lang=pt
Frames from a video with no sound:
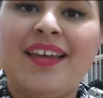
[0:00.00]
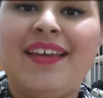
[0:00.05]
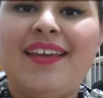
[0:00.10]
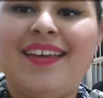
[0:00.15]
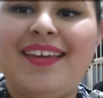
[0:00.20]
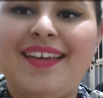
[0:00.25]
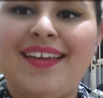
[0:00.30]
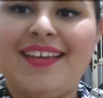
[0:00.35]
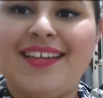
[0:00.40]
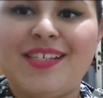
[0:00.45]

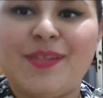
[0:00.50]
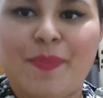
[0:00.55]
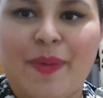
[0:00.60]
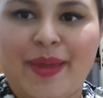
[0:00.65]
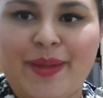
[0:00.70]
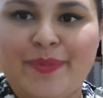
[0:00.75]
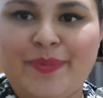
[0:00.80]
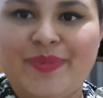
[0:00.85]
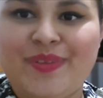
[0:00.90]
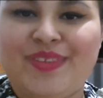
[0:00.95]
E
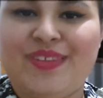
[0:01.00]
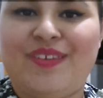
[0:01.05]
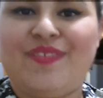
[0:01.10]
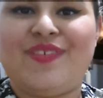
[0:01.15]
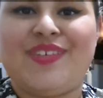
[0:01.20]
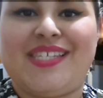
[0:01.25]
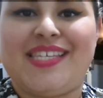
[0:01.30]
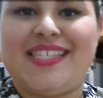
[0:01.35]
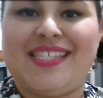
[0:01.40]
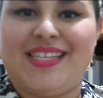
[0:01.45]
espero muito que
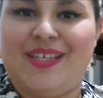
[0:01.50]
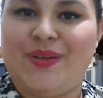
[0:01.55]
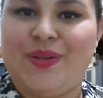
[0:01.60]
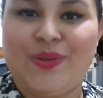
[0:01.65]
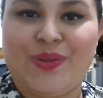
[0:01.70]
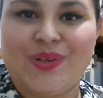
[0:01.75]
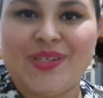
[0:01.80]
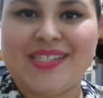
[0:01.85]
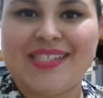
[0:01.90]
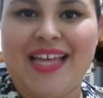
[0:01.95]
vocês
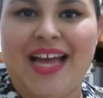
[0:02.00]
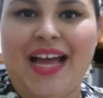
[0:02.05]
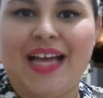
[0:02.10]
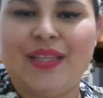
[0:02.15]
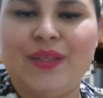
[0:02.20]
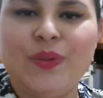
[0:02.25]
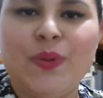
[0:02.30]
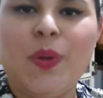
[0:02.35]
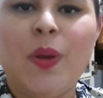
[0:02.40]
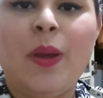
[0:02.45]
tenham
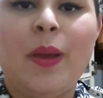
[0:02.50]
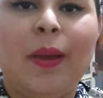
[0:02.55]
gostado.